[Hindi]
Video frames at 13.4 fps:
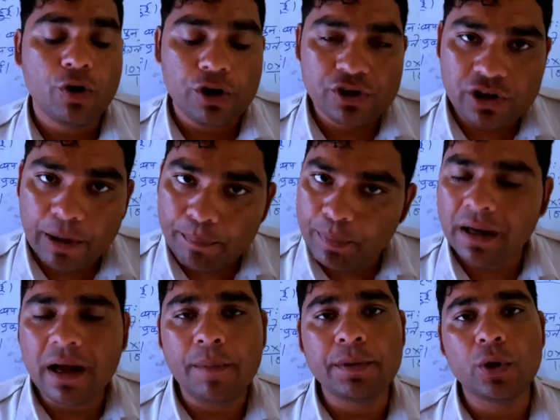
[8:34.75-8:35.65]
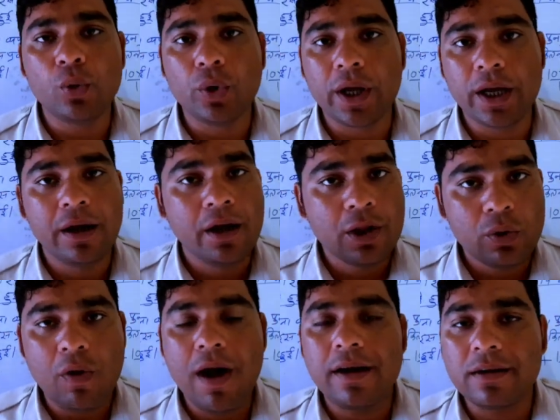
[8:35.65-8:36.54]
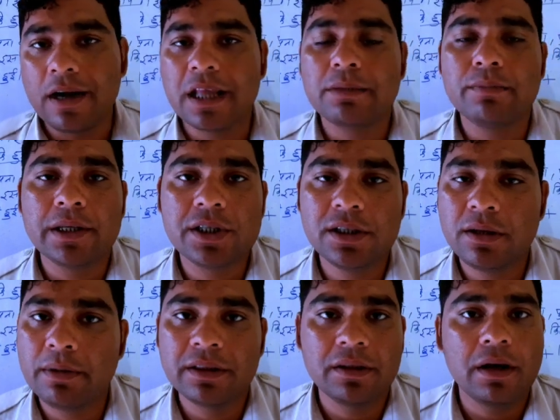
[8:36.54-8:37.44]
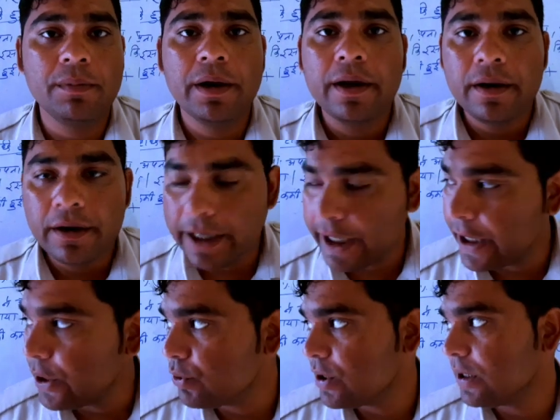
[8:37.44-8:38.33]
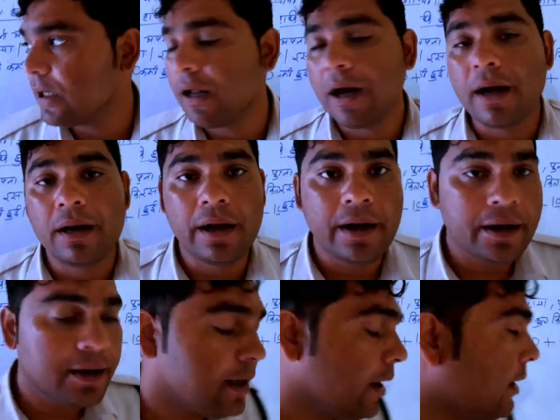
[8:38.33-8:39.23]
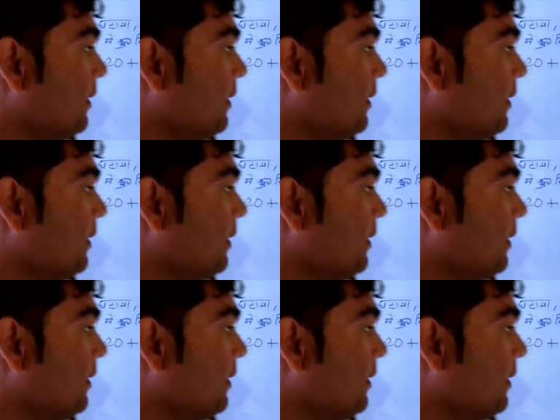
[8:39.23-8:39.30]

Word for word: और जब भी कमी होगी तो वहां ऋणात्मक चिन्ह मतलब नेगेटिव चिन्ह लगाना है ठीक